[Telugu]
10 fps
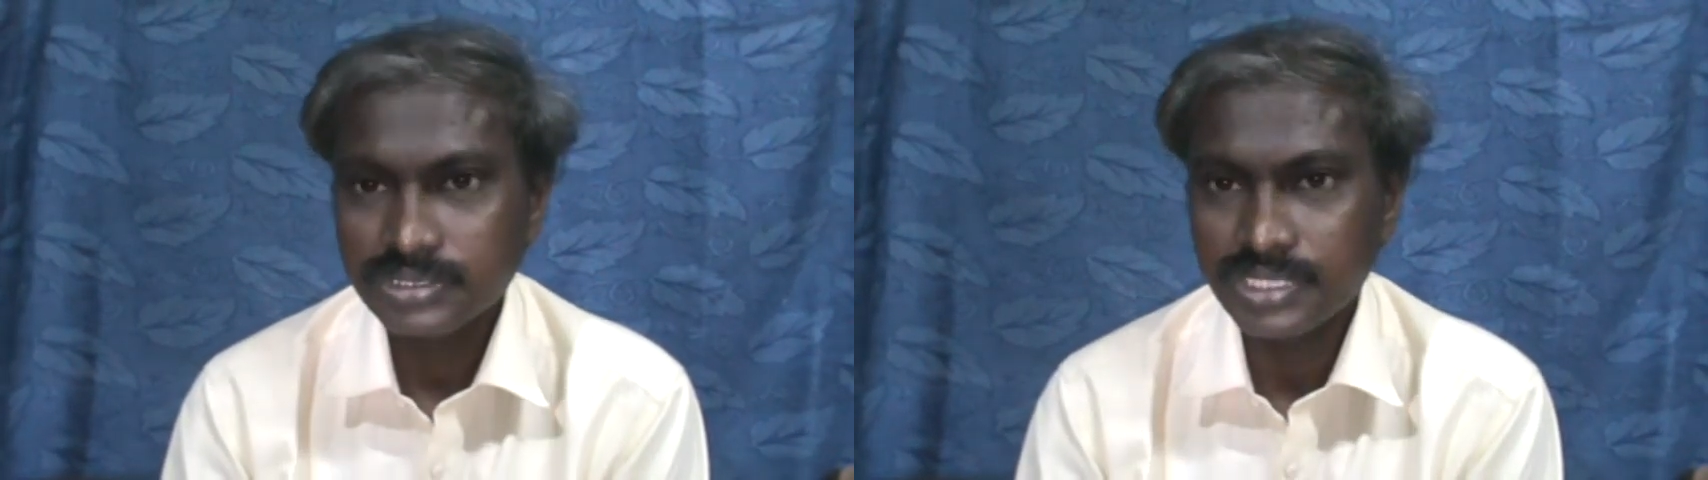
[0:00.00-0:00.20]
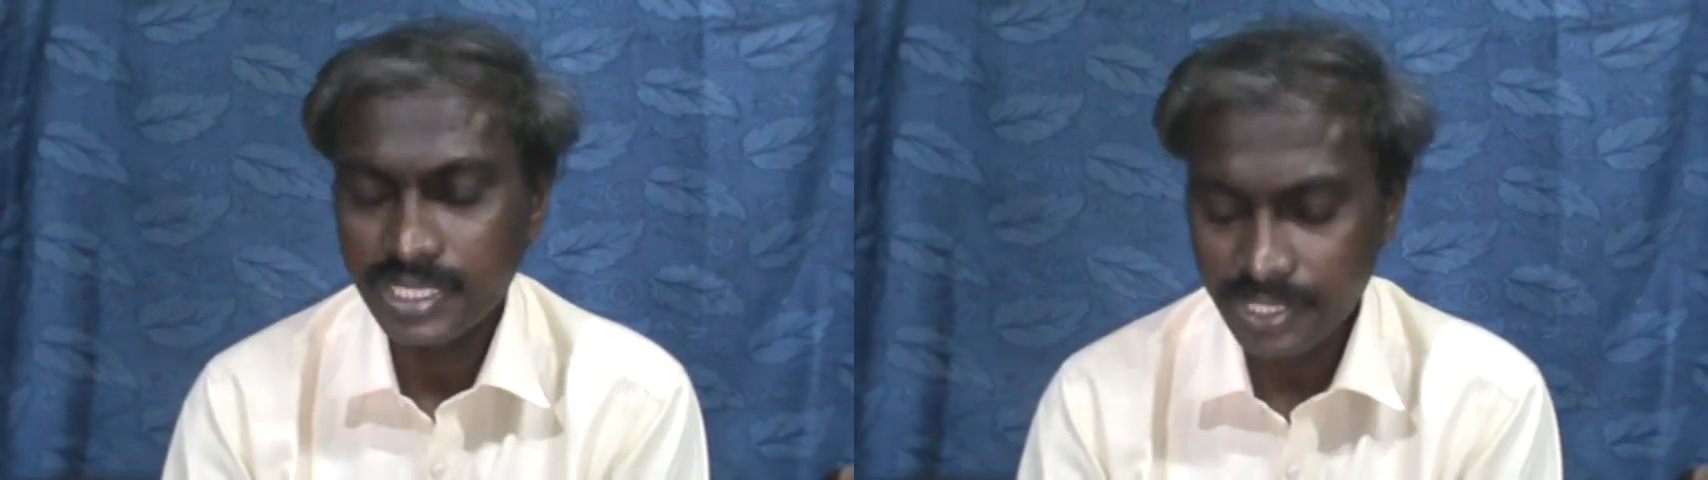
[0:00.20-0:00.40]

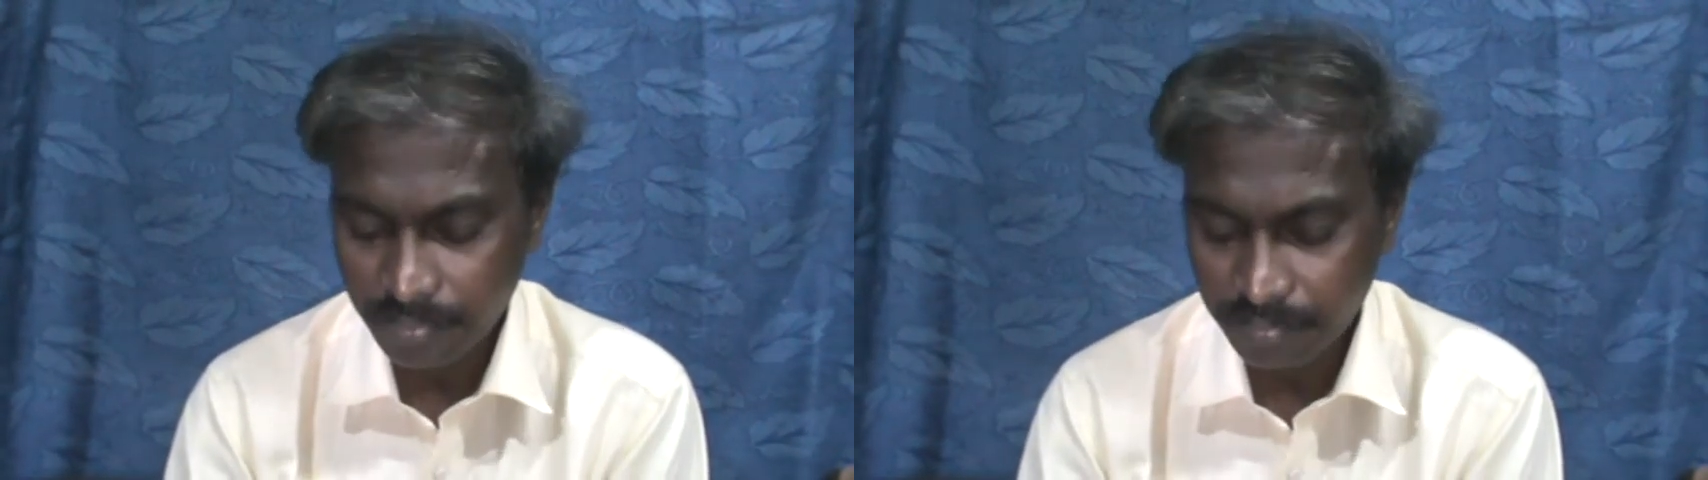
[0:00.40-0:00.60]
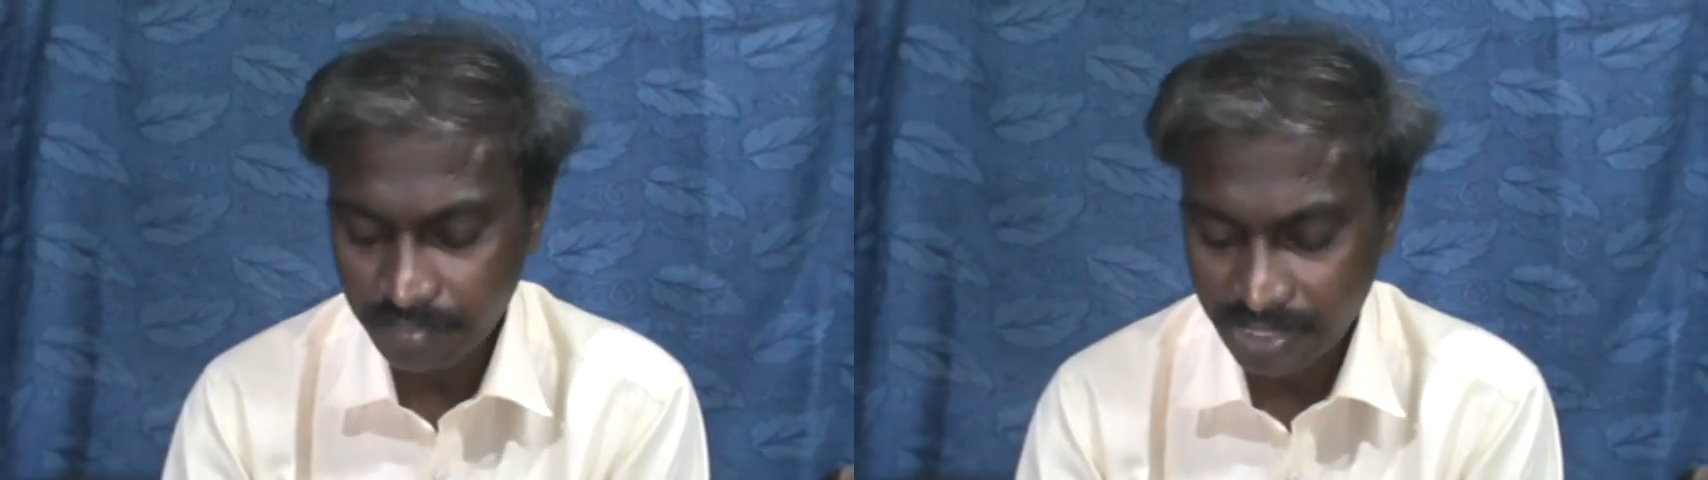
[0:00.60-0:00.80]

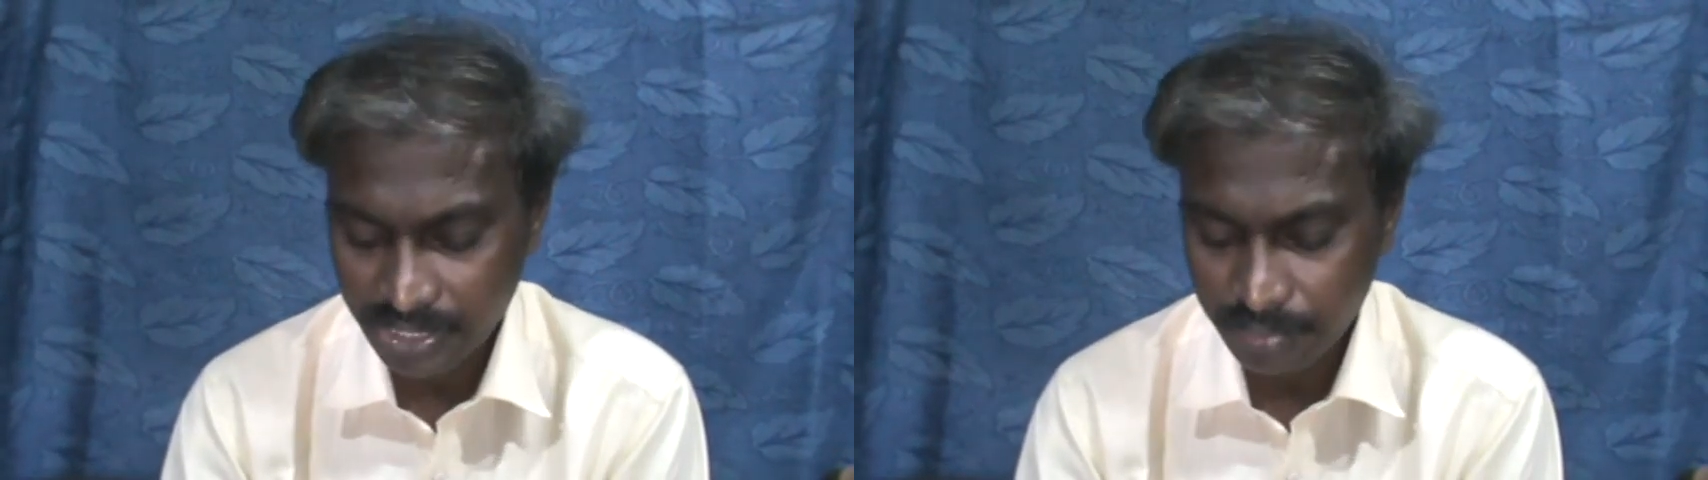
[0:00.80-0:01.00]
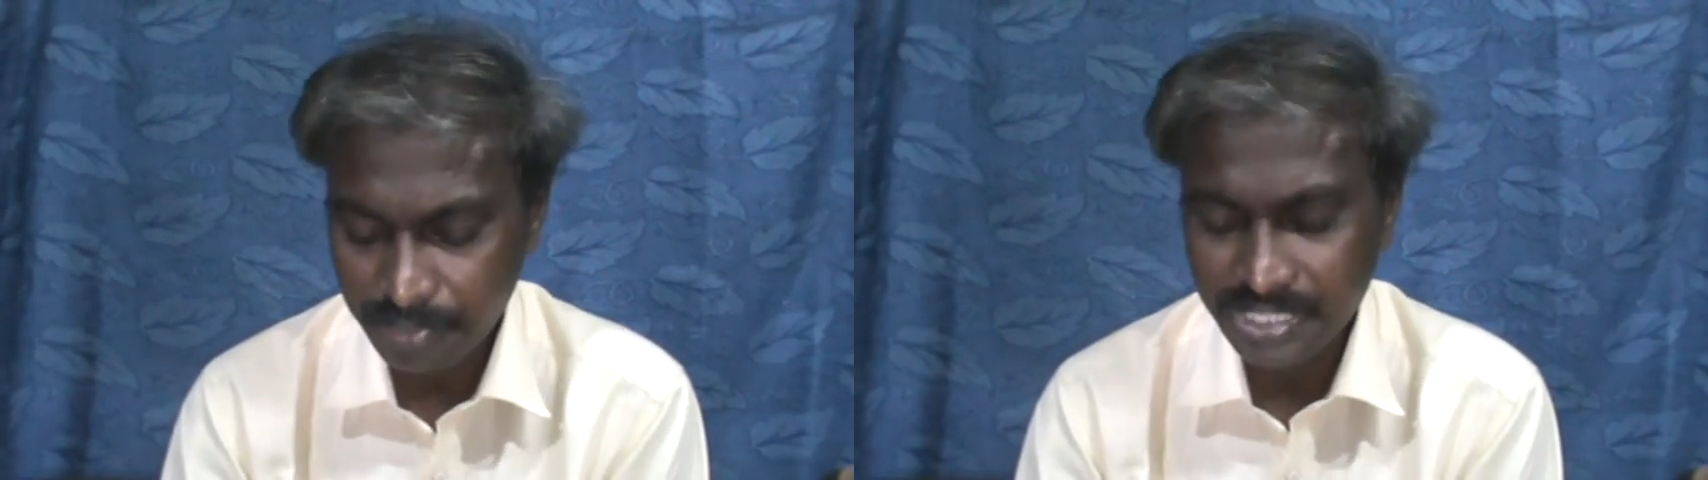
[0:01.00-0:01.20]
ఇంకేం
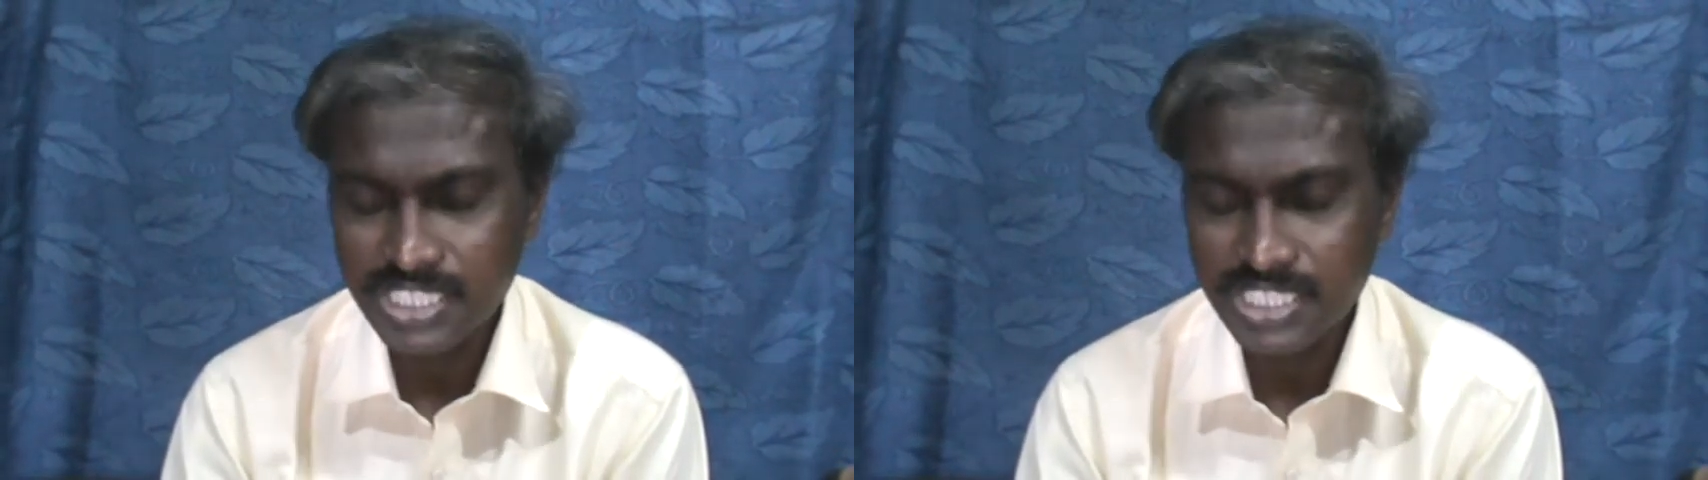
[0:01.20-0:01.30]
మనకేం పని